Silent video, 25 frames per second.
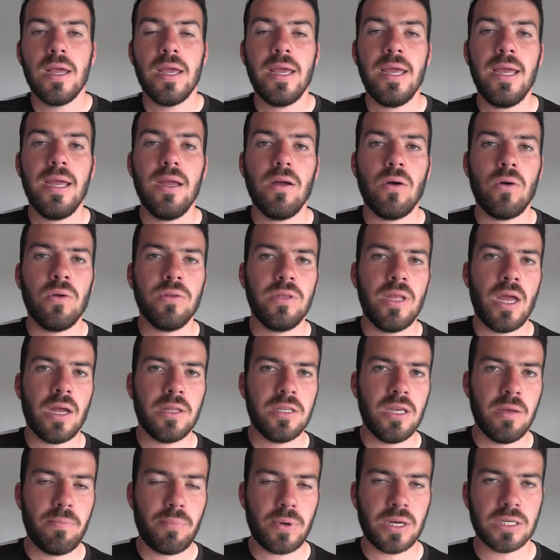Et en
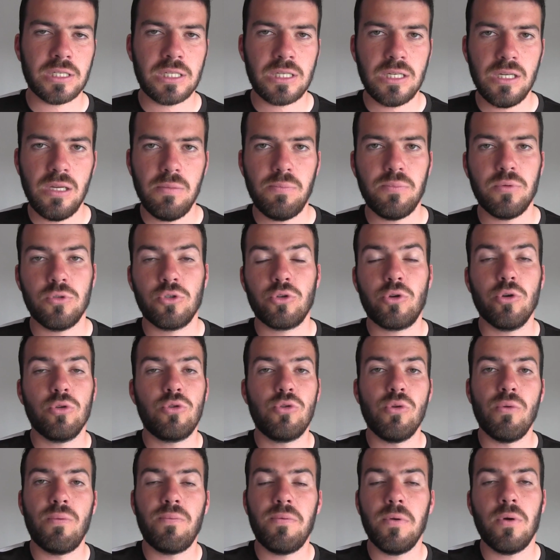dernier principe, ce que
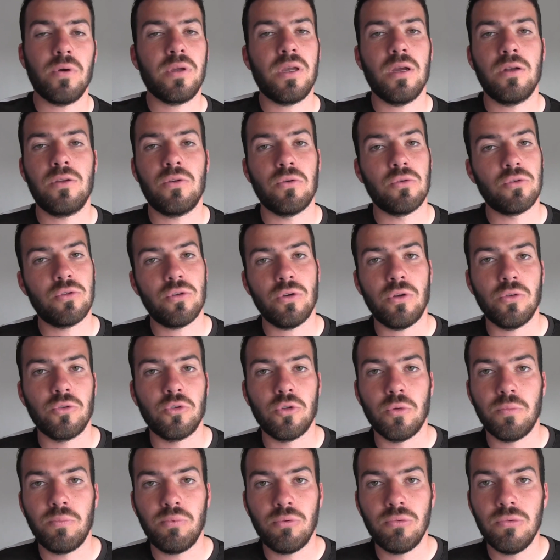tu fais en quelque
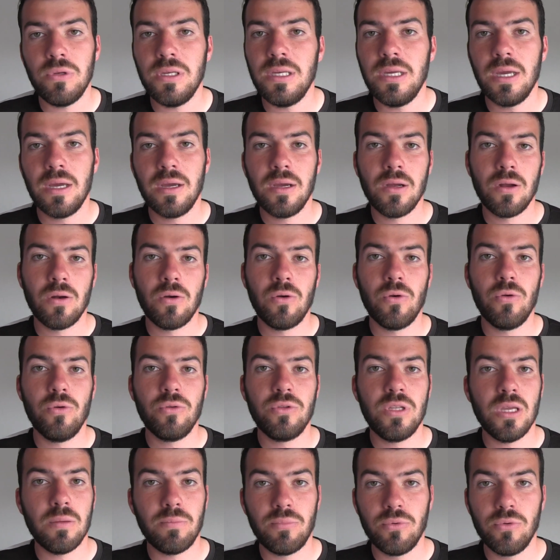sorte depuis
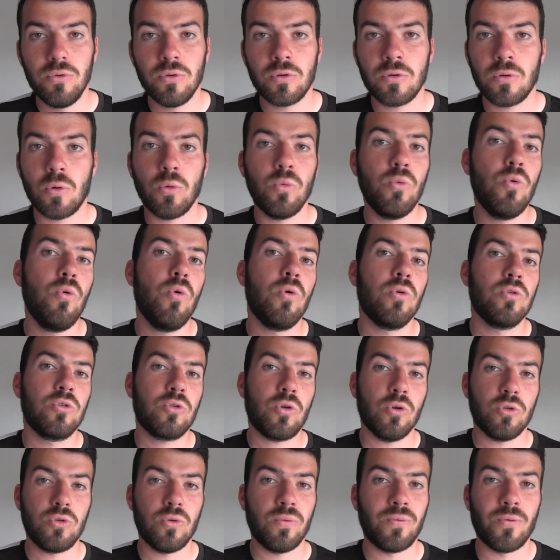le début ou
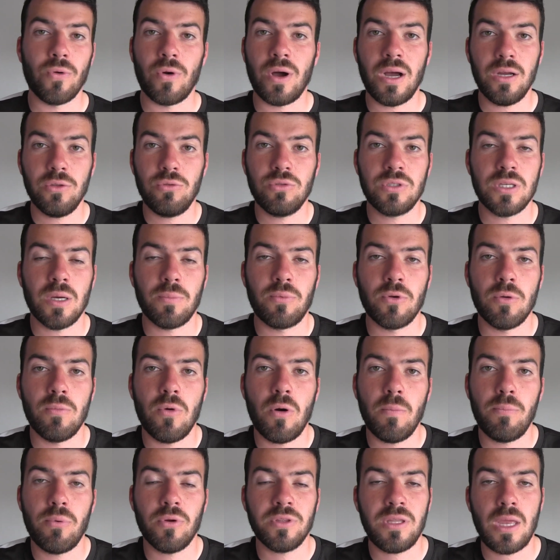ce que tu feras tout
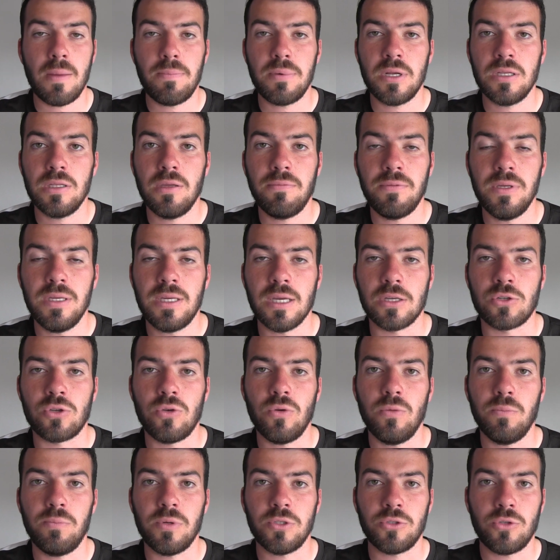simplement pour ta
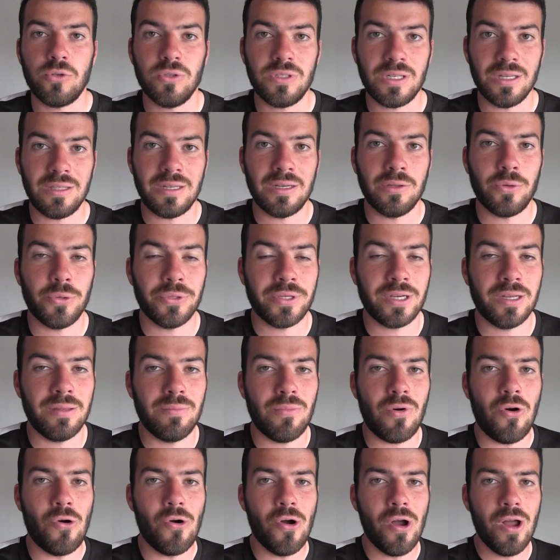planification parce que c'est un
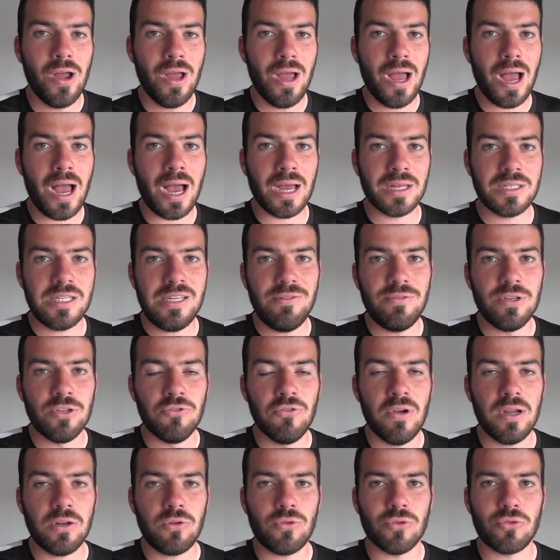entraînement
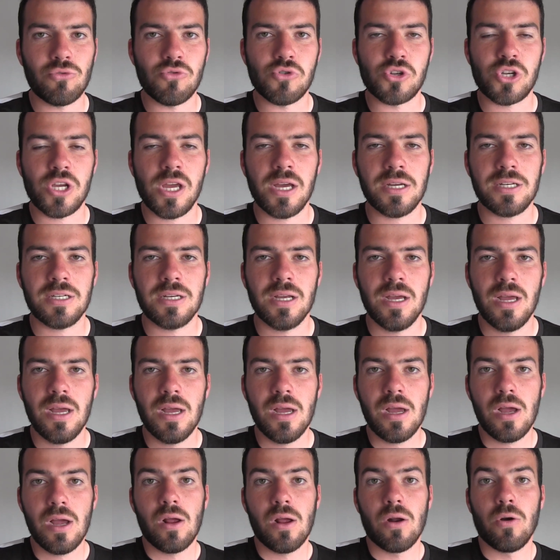individuel que tu cherches
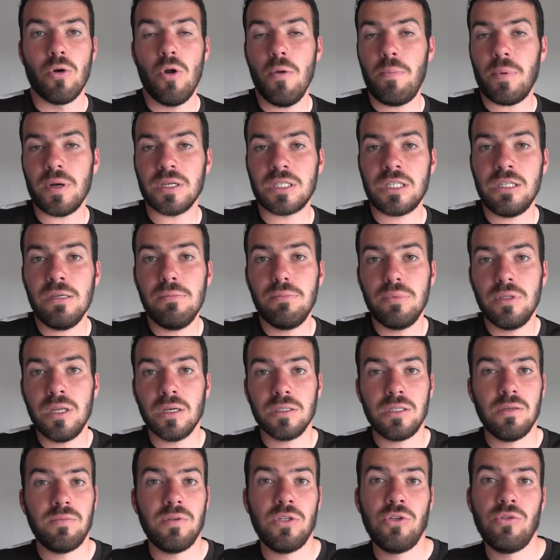le principe
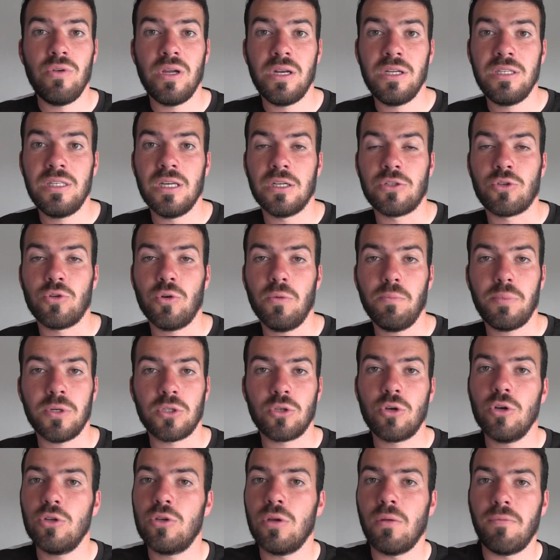d'individualisation
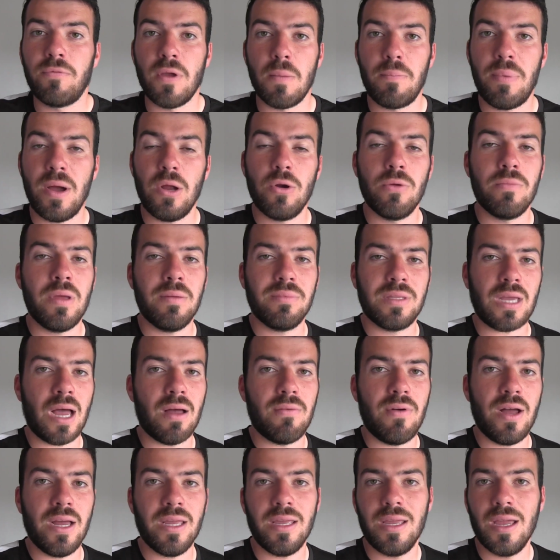parce que tu ne fais pas le même
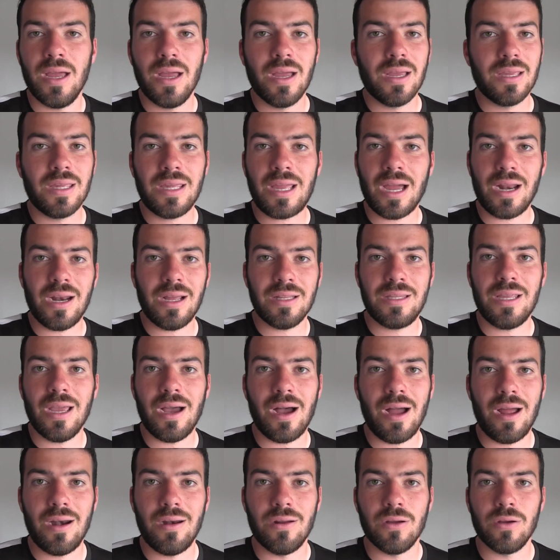travail qu'un
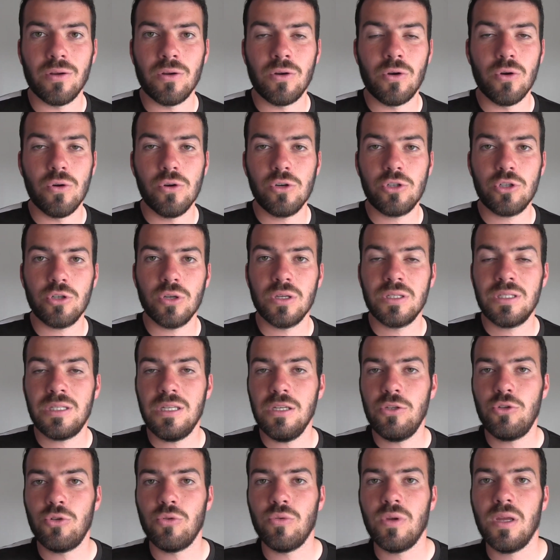latéral gauche
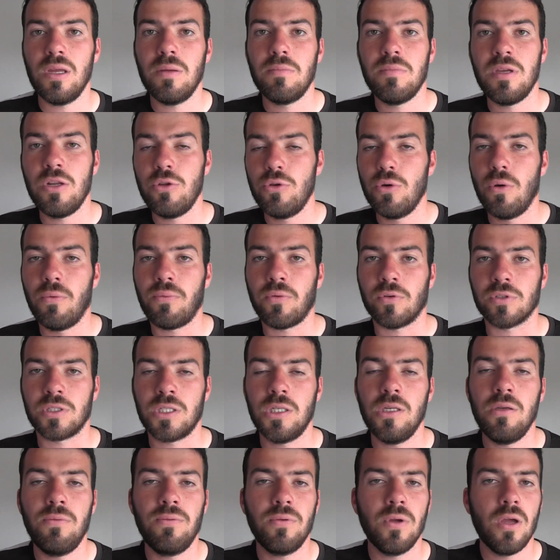si tu es milieu
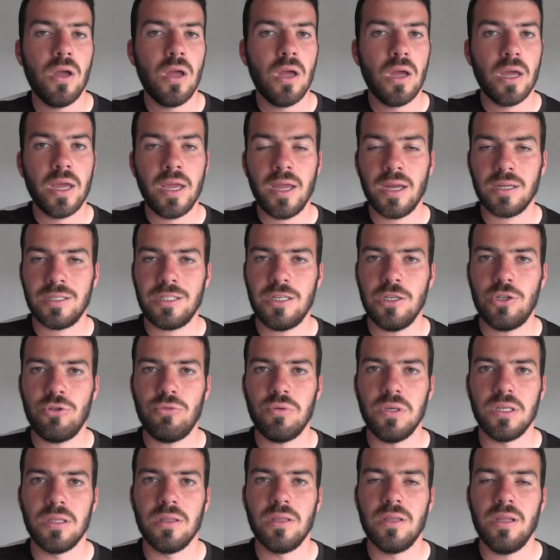offensif et ainsi de
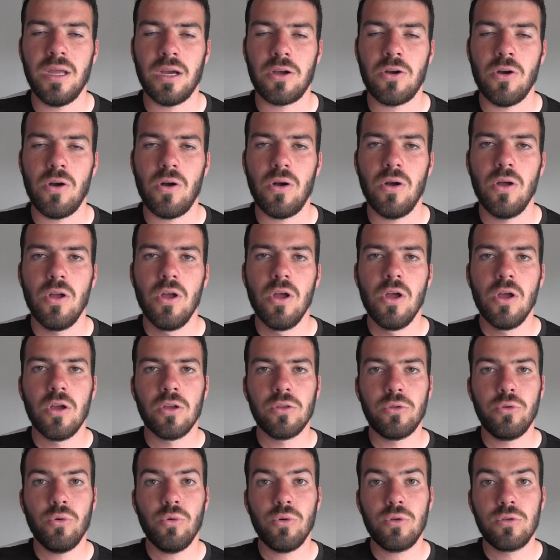suite, d'accord
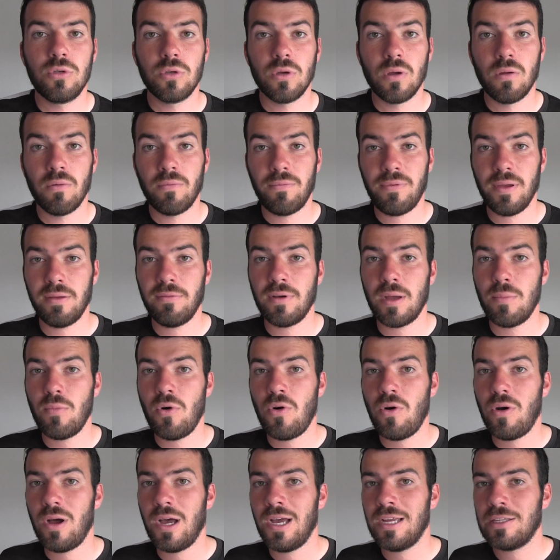Donc fais
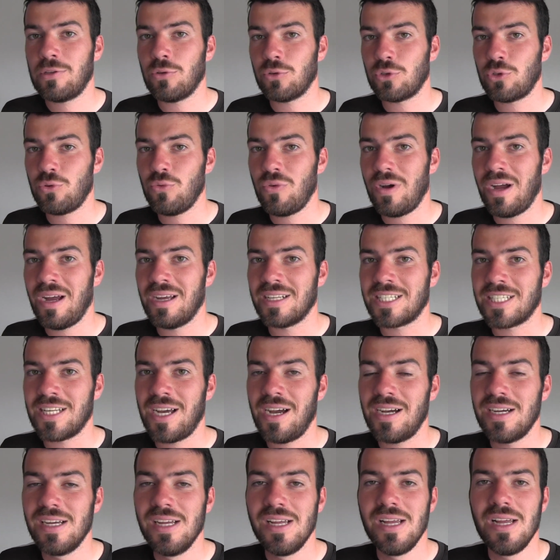vraiment attention à
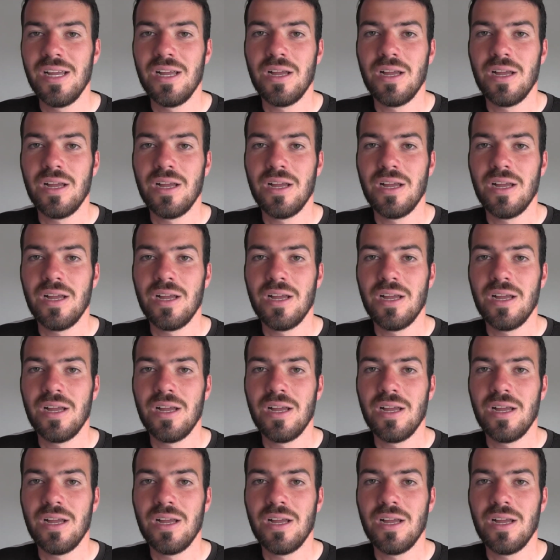ça.